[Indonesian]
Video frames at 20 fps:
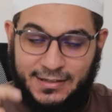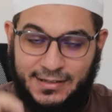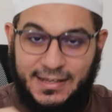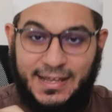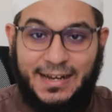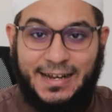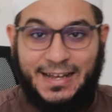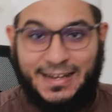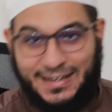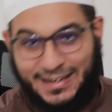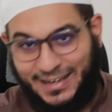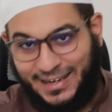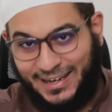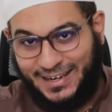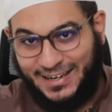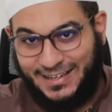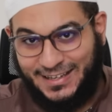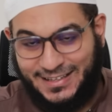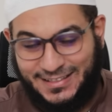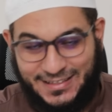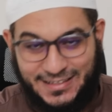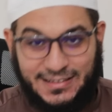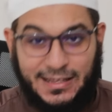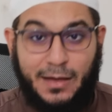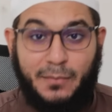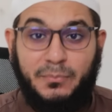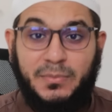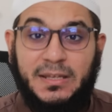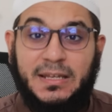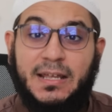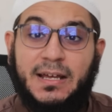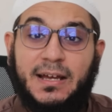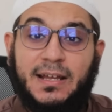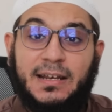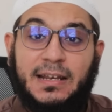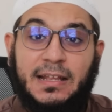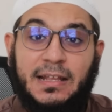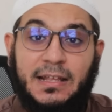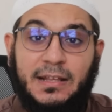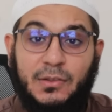dia gagal. Tetapi
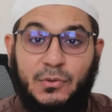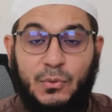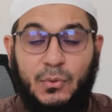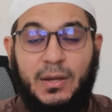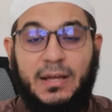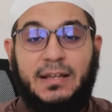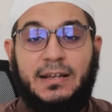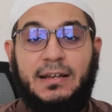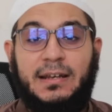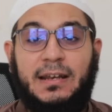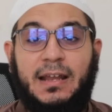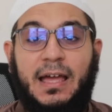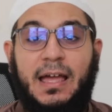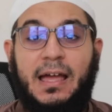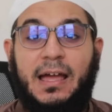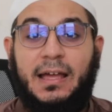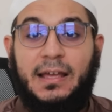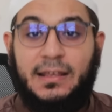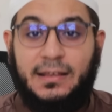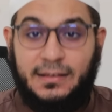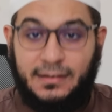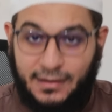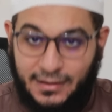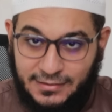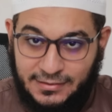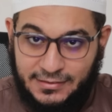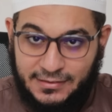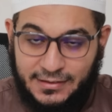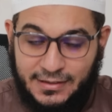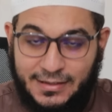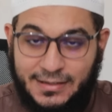dengan hitungan akhirat,